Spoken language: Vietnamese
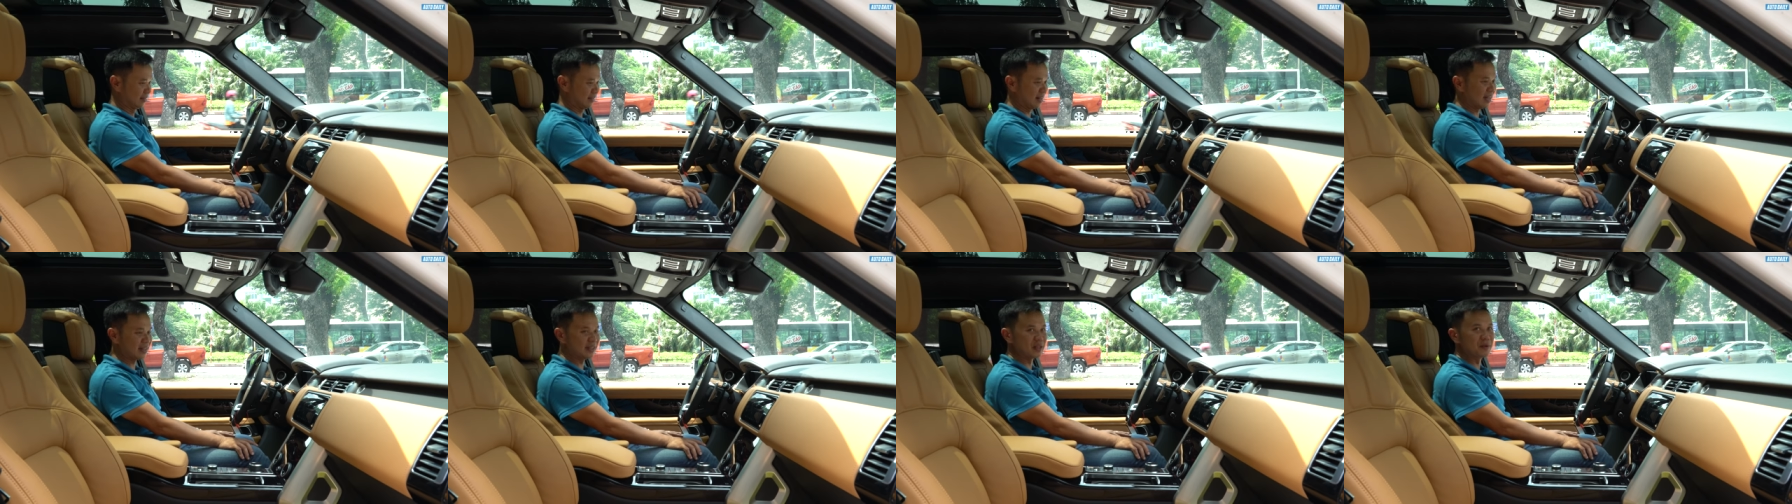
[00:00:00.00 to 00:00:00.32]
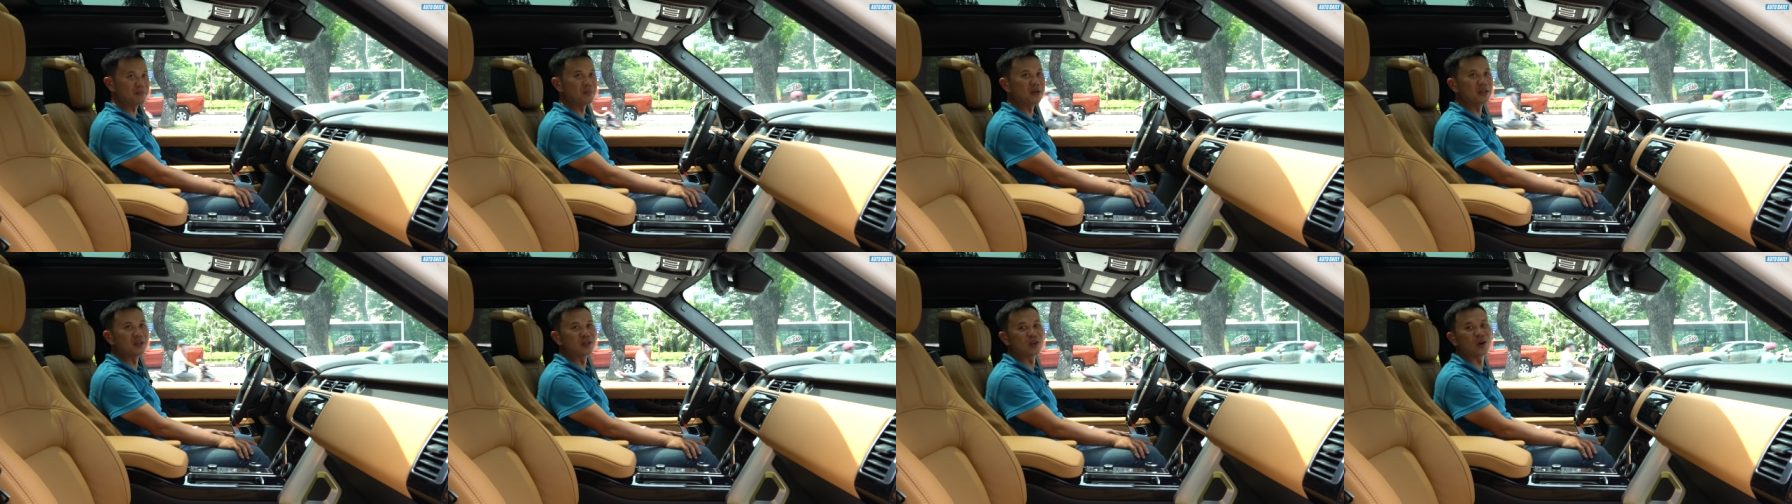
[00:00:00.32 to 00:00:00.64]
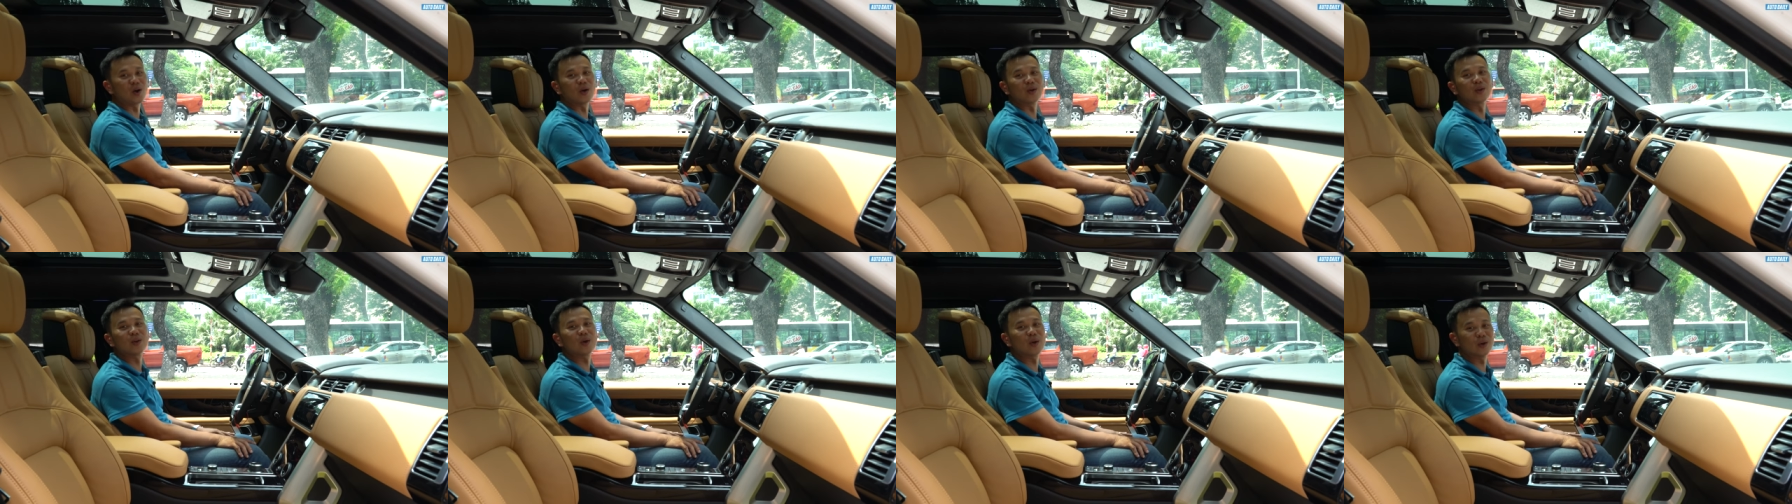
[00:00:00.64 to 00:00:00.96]
đã thấy mình
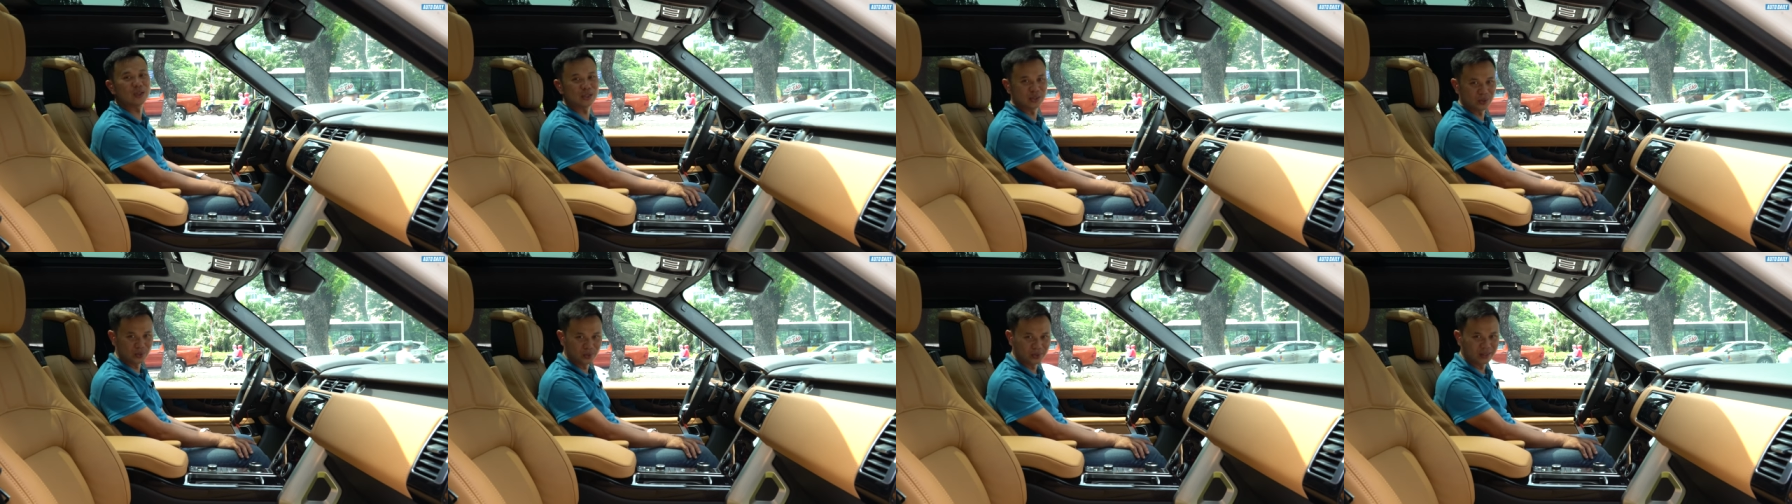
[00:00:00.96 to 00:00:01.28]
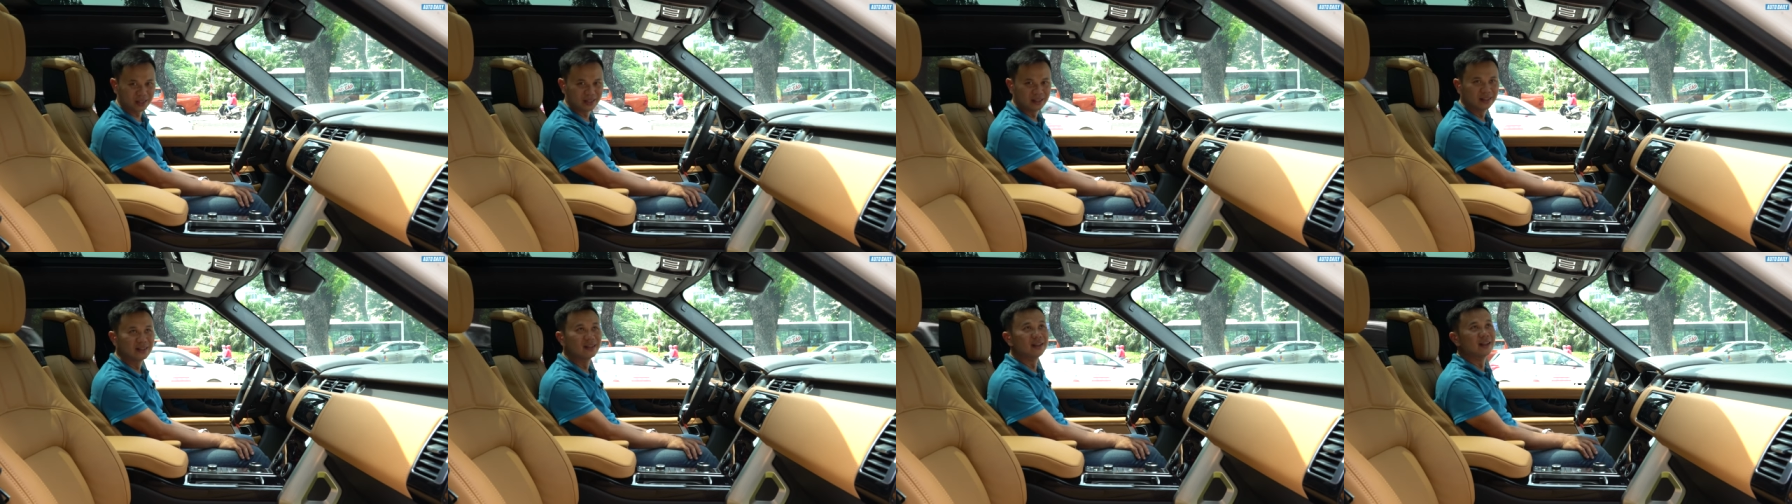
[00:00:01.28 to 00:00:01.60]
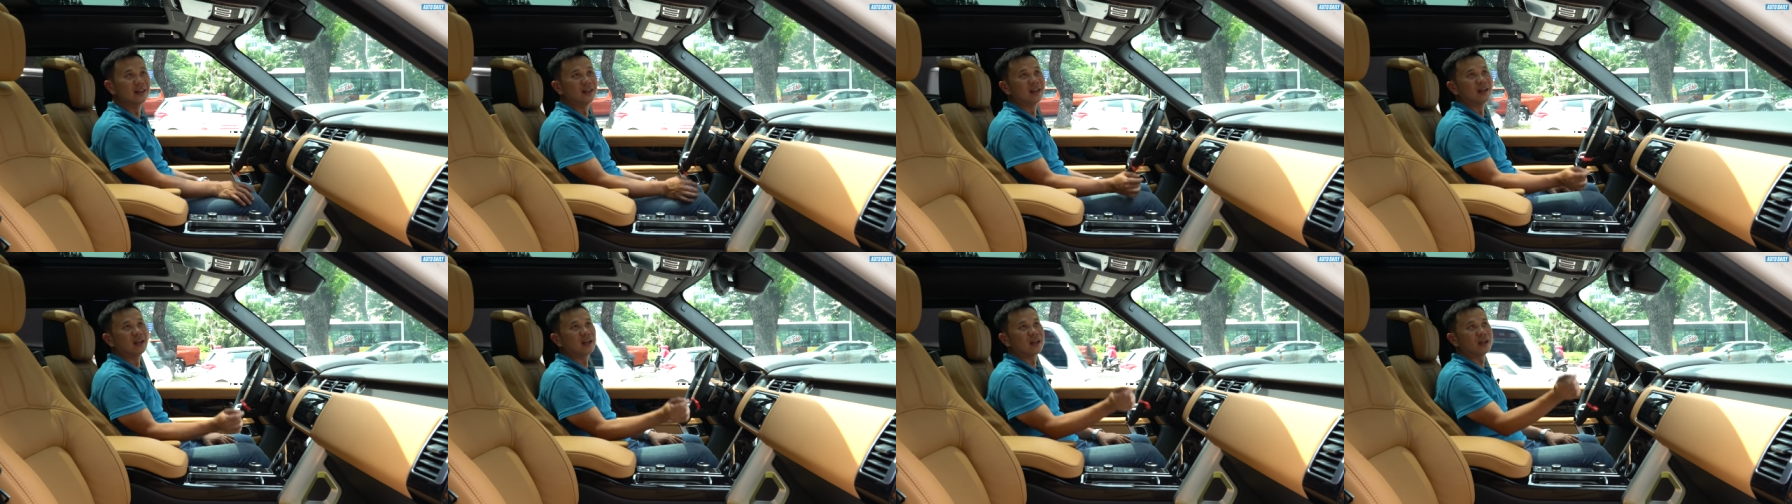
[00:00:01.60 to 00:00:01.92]
nhỏ nhoi rồi
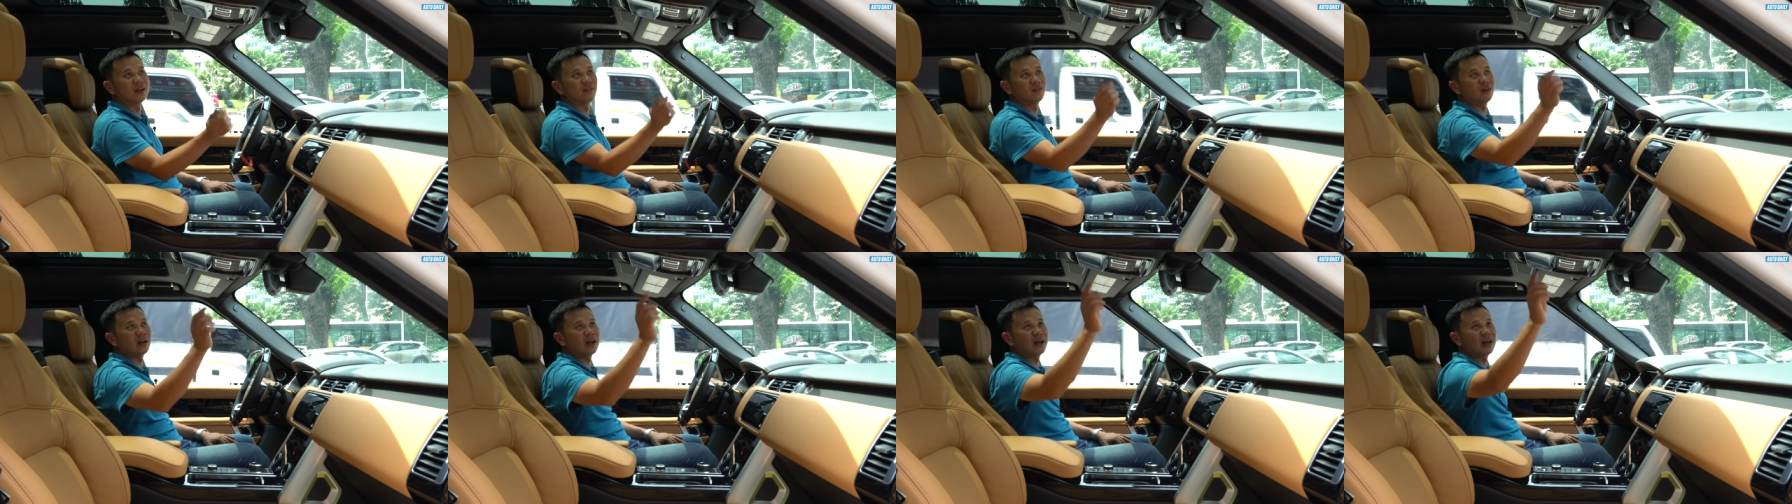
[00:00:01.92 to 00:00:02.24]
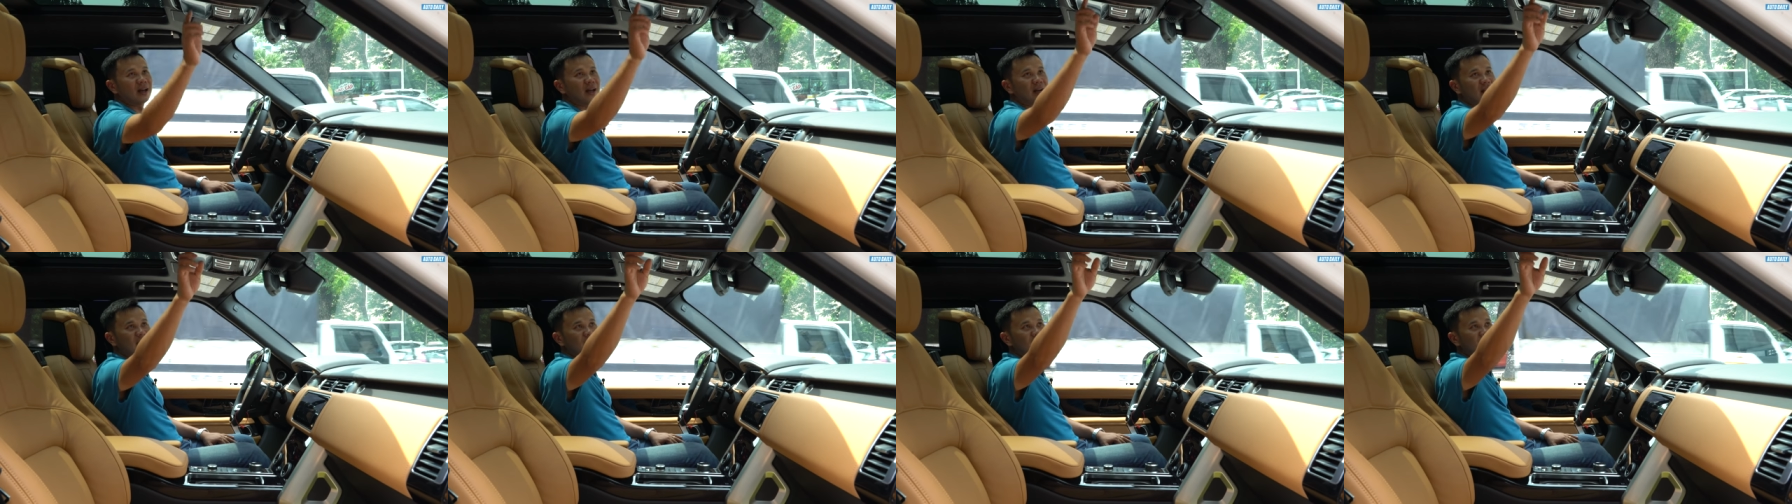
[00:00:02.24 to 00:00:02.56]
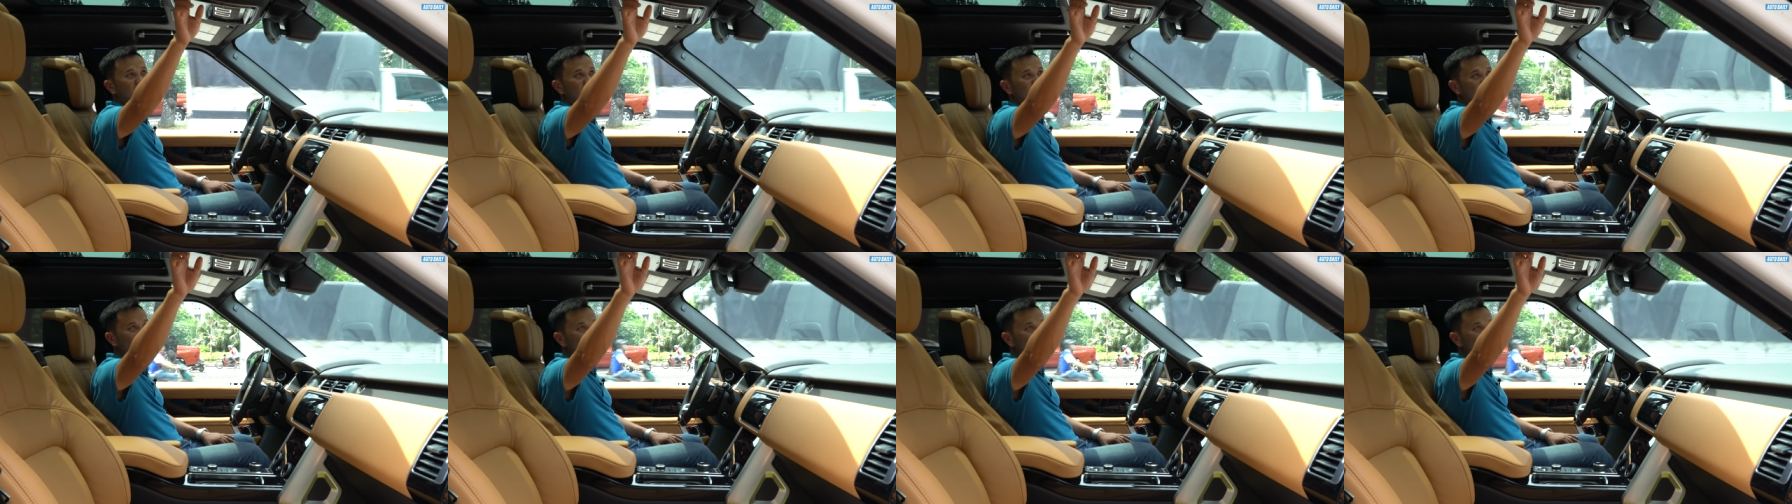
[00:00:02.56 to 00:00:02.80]
và đẳng